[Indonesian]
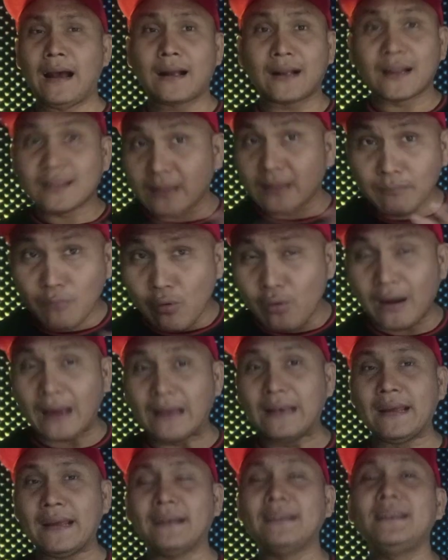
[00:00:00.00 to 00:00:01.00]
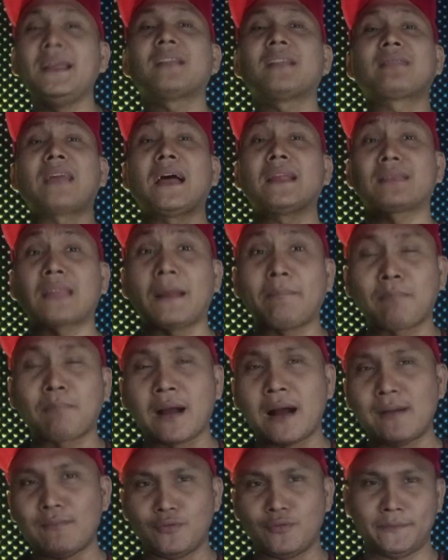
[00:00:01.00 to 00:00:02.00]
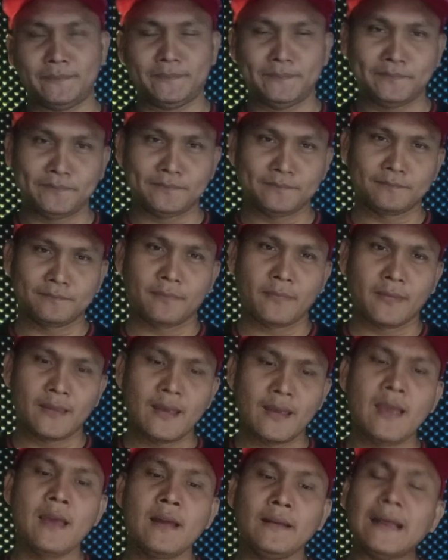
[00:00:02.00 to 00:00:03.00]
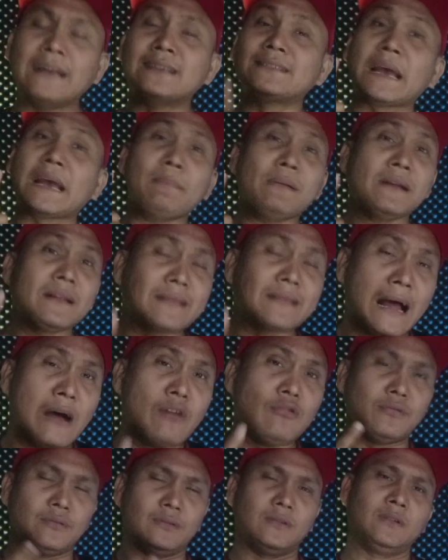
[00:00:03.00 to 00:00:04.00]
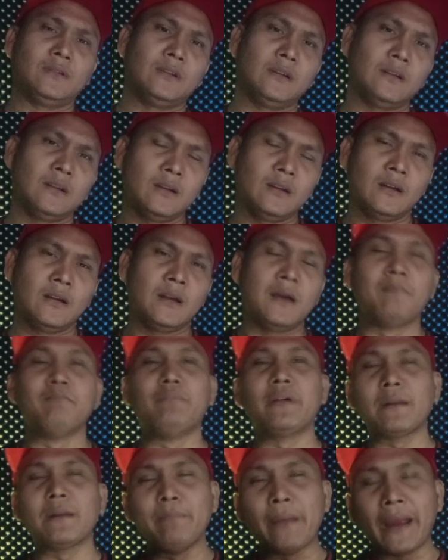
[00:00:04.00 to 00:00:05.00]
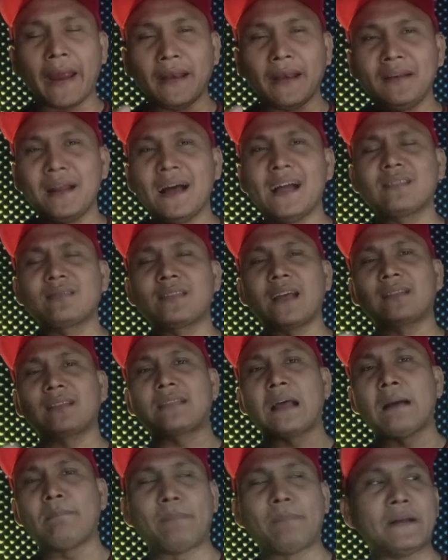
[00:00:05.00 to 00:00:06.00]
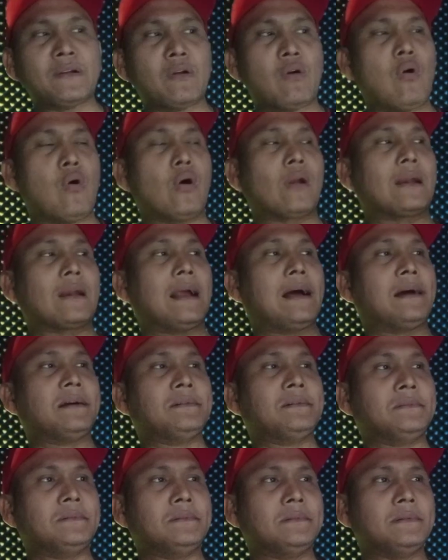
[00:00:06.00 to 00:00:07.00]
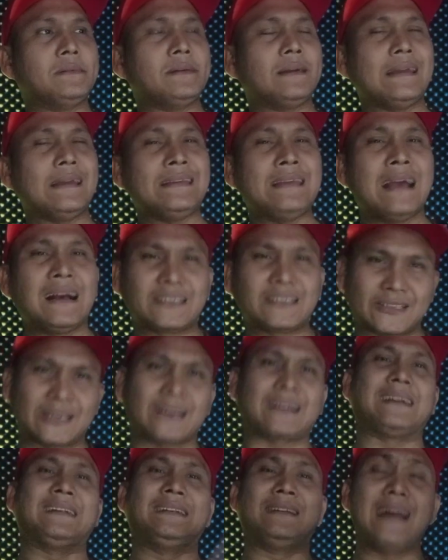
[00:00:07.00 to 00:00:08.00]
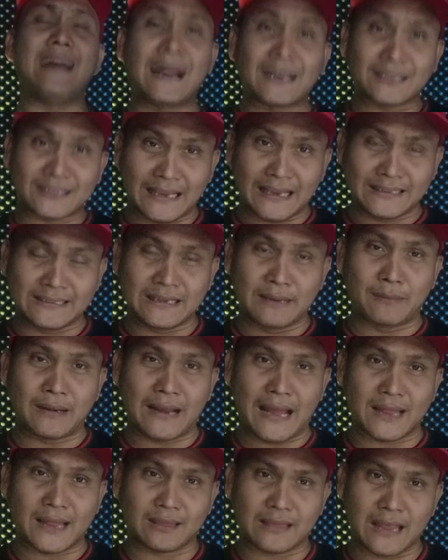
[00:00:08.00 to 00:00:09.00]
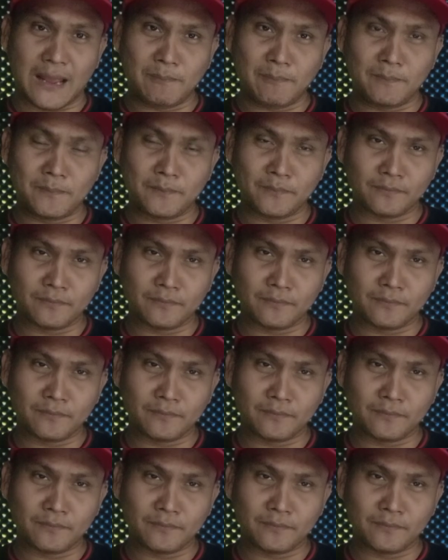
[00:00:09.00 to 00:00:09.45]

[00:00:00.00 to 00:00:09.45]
Ketemu kalian, dia tatap kamu. Dan saya beritahu, berbeda tatapan orang yang sekedar saja menatap,